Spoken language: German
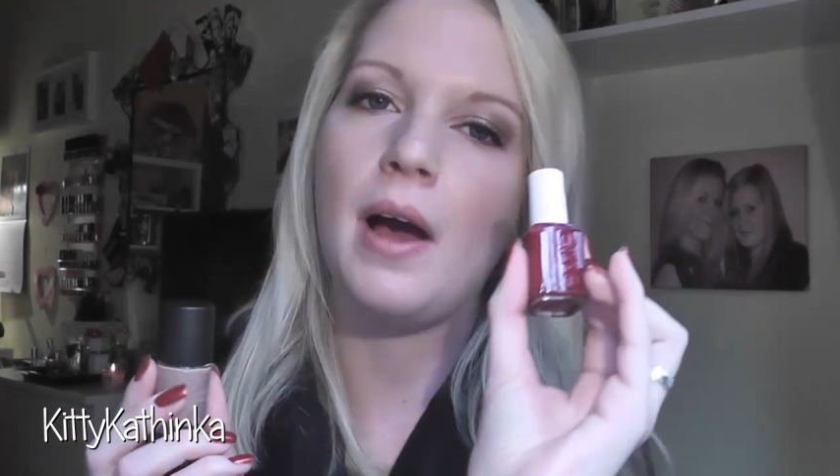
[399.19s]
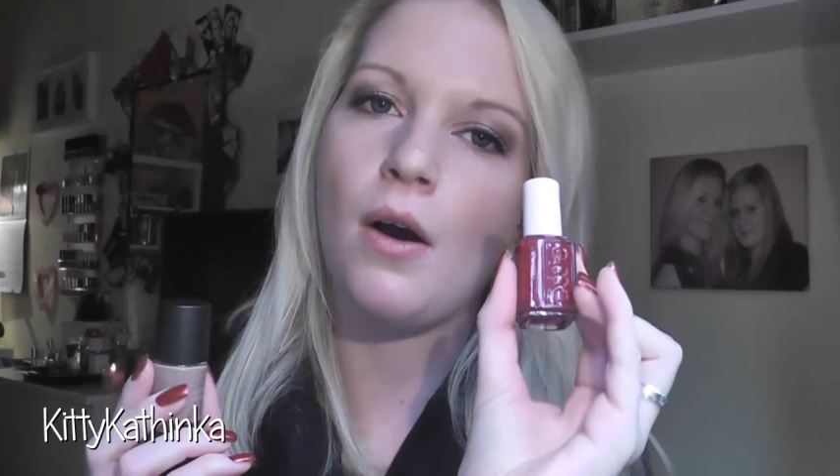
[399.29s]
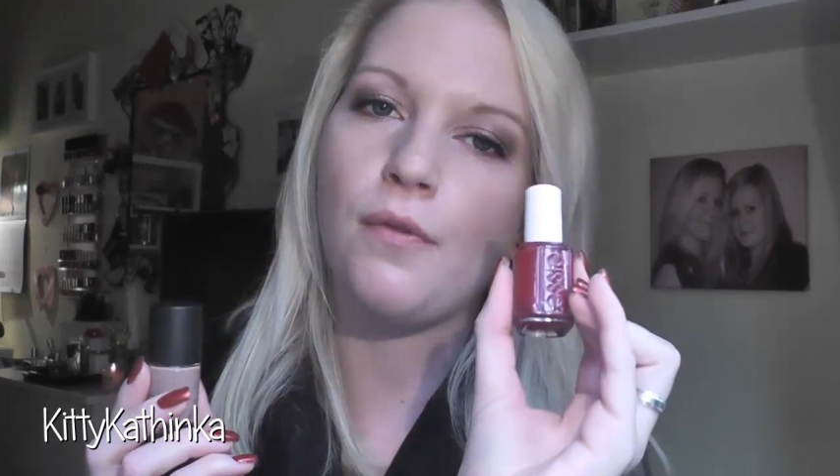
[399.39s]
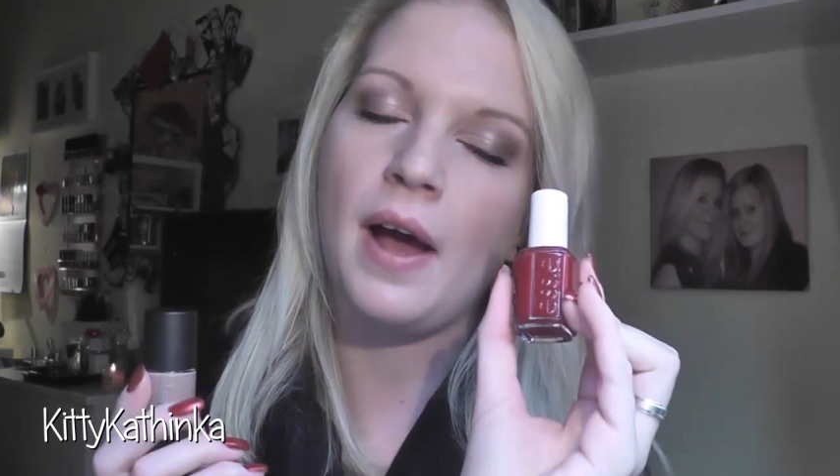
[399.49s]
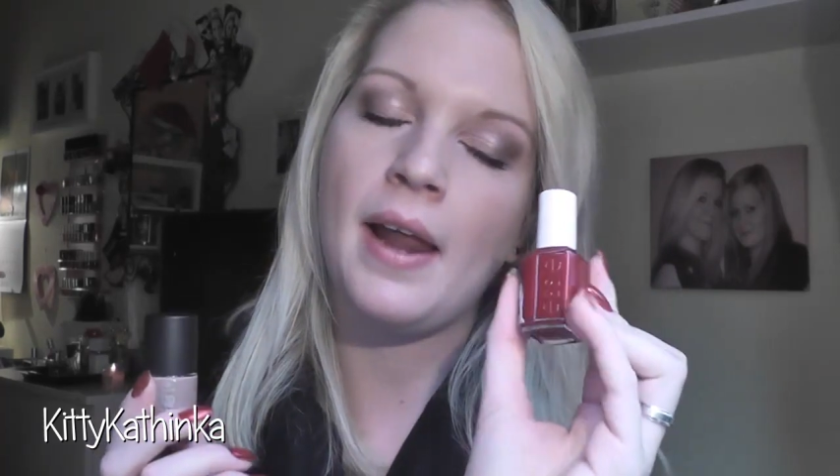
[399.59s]

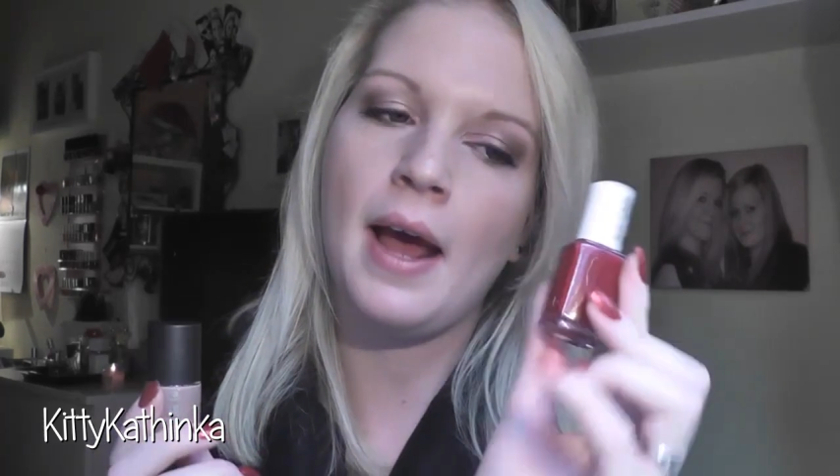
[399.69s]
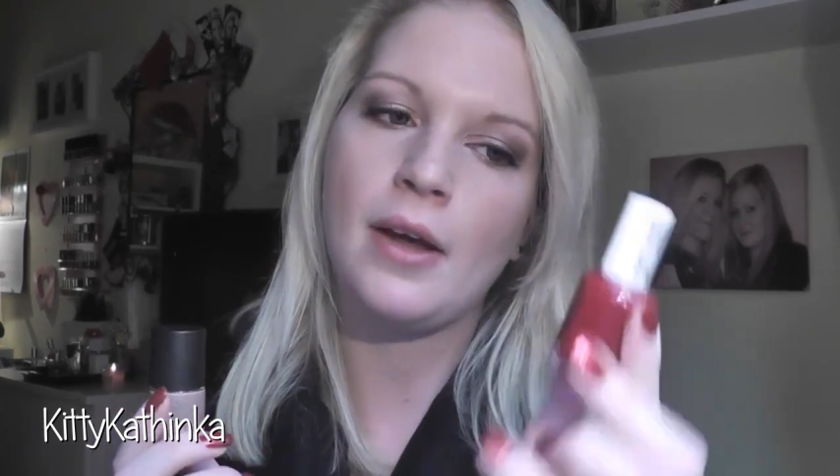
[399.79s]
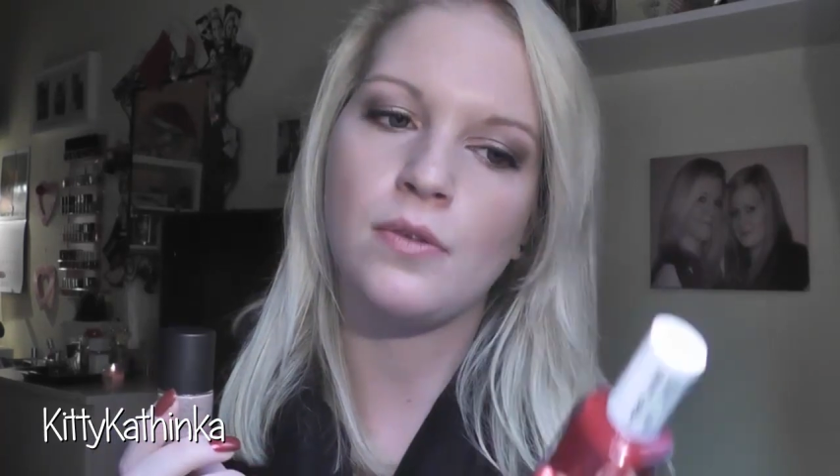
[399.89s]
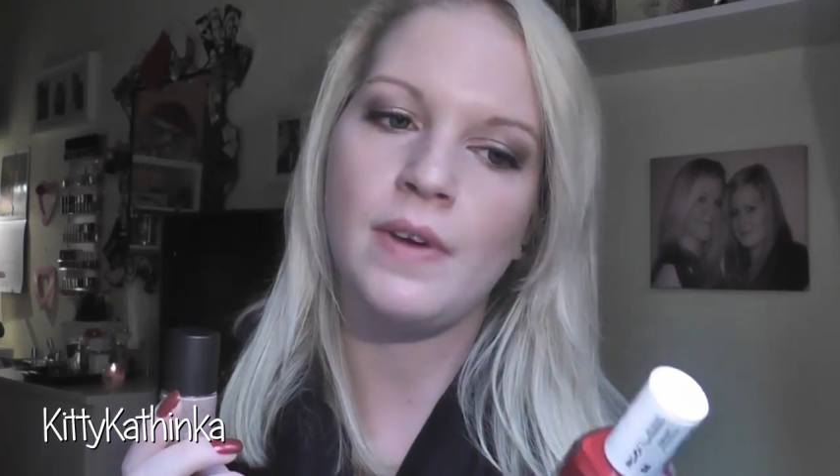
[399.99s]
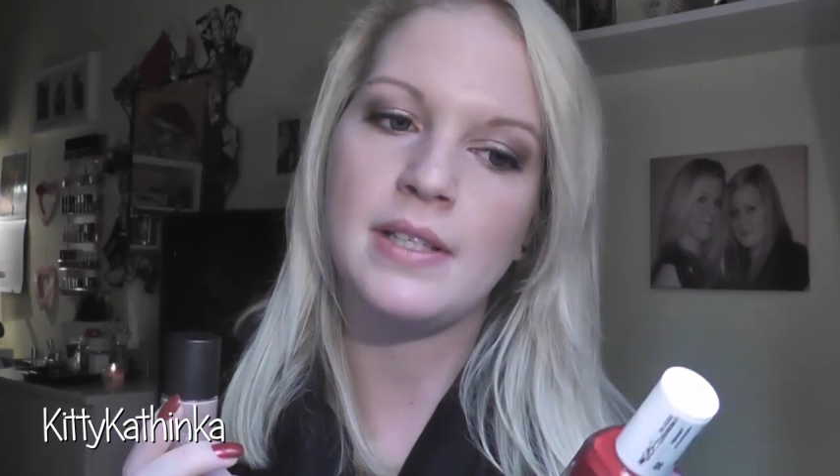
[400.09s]
auf eine
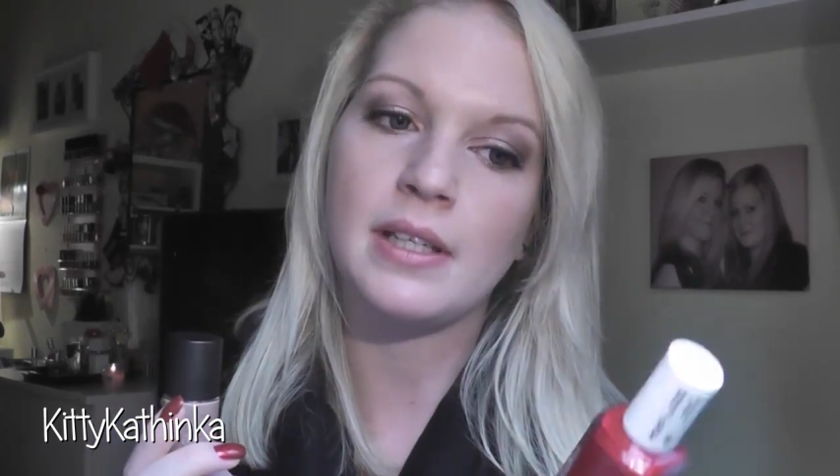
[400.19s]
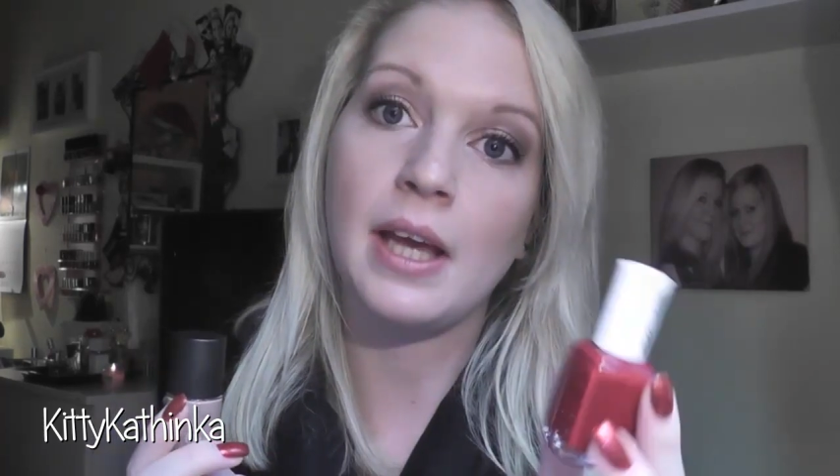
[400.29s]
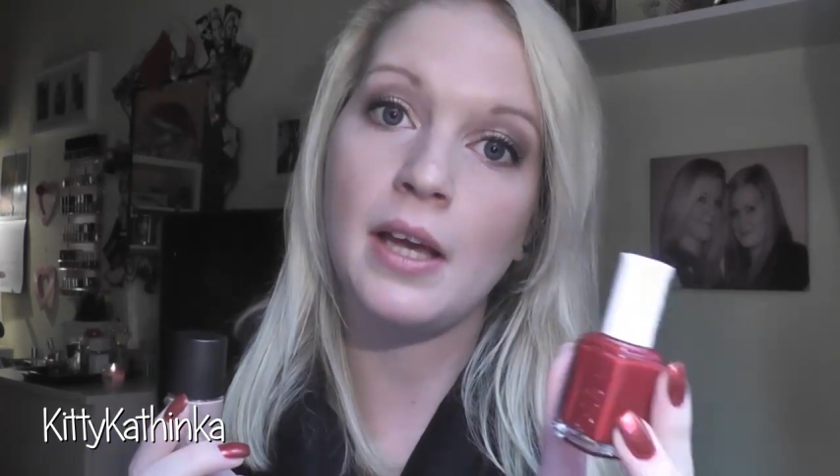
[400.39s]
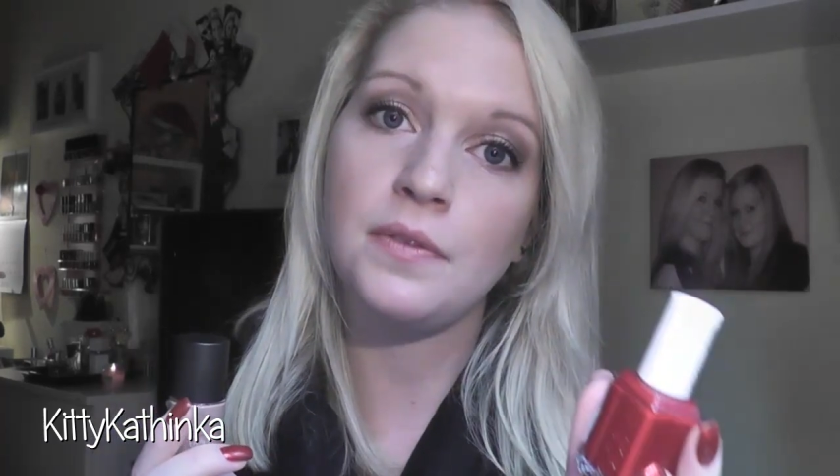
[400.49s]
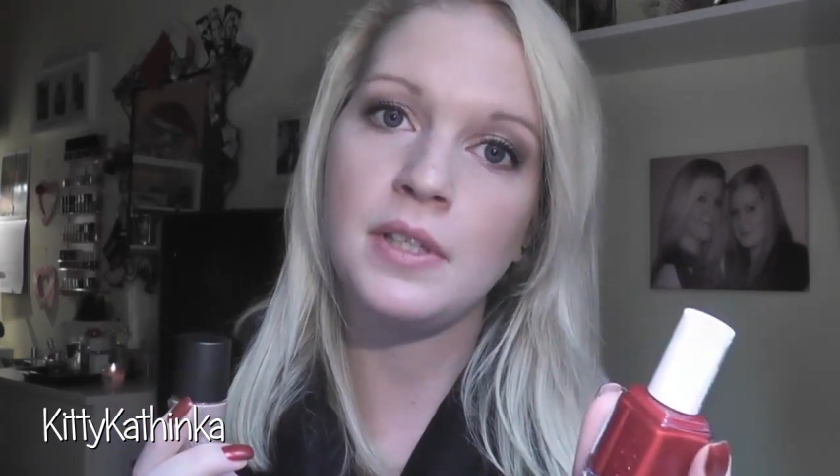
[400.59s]
Art und Weise
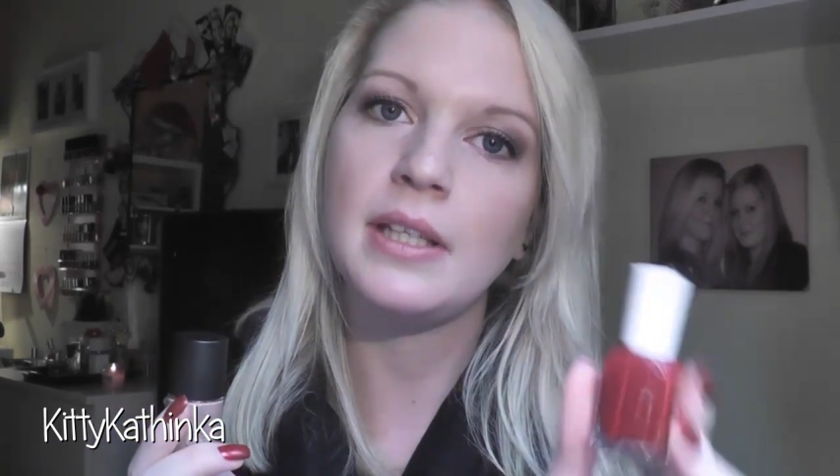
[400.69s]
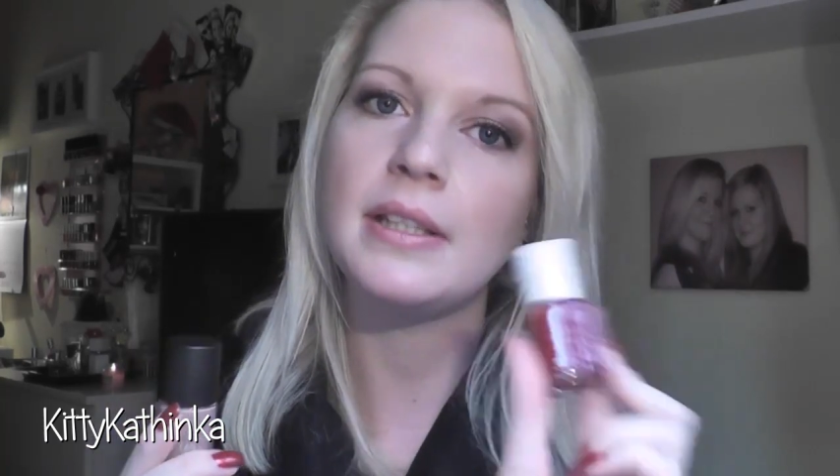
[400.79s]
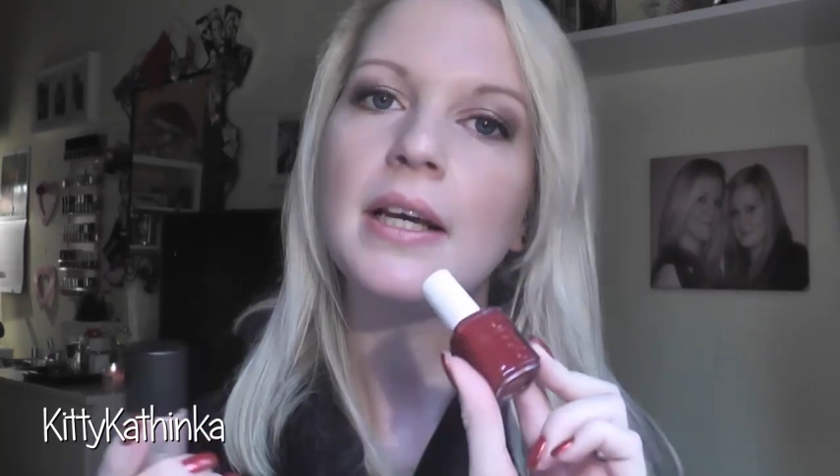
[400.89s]
kräftig